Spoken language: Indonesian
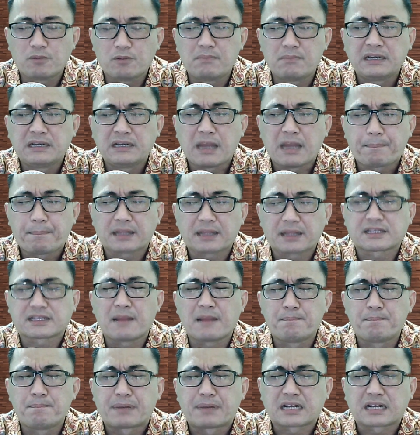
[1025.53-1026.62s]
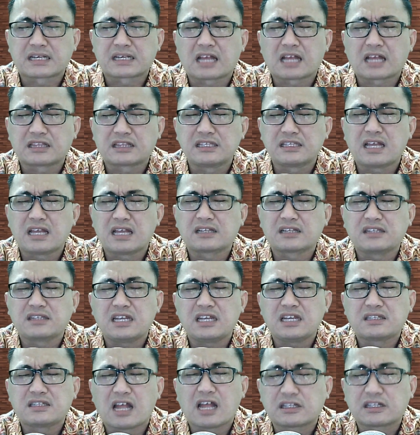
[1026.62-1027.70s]
mendapatkan berkat yang
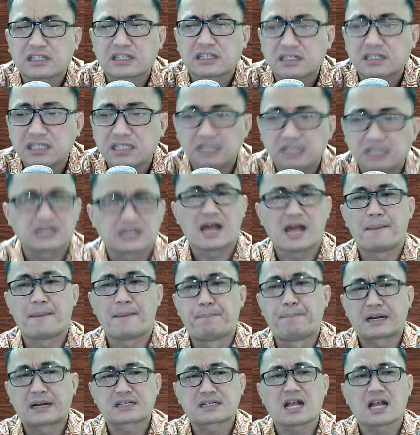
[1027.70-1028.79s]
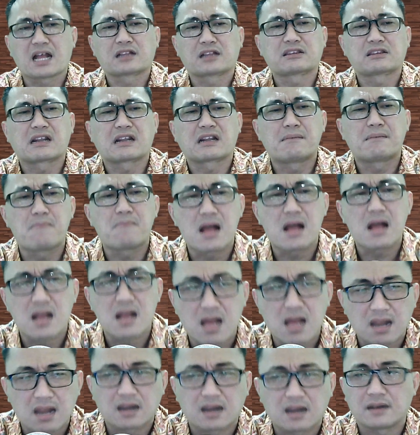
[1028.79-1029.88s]
tidak terkira Berkat
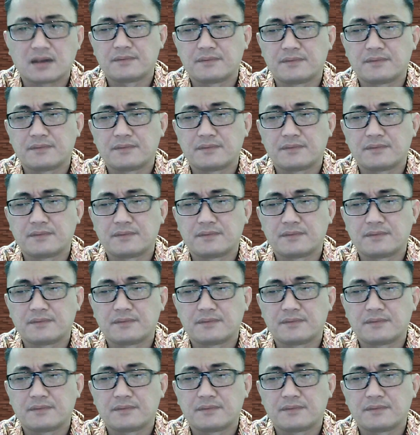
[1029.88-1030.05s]
termahal